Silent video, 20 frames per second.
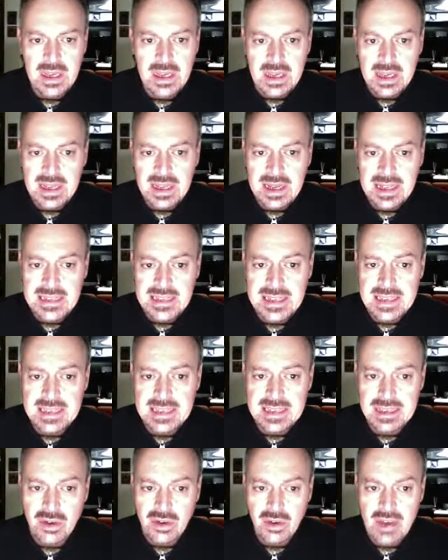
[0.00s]
In realtà
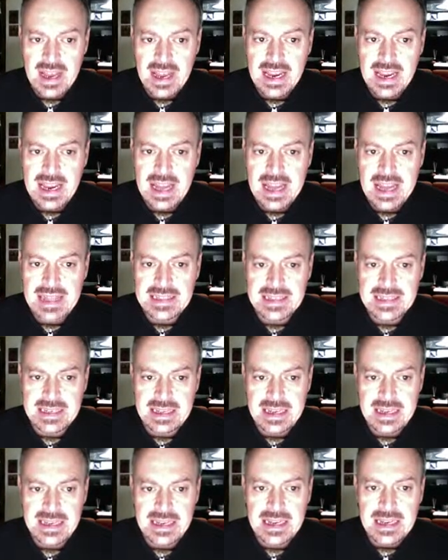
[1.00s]
esistono anche
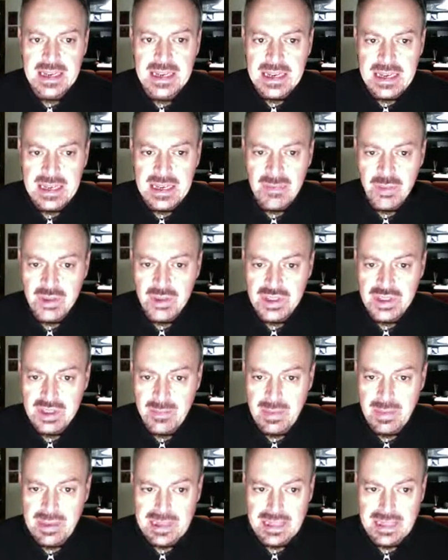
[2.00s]
altre eh,
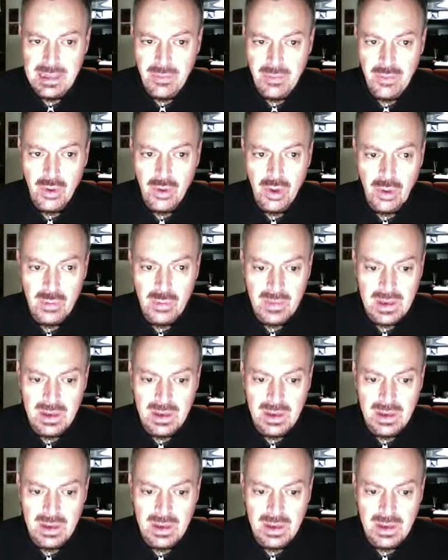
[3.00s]
possibilità di forum.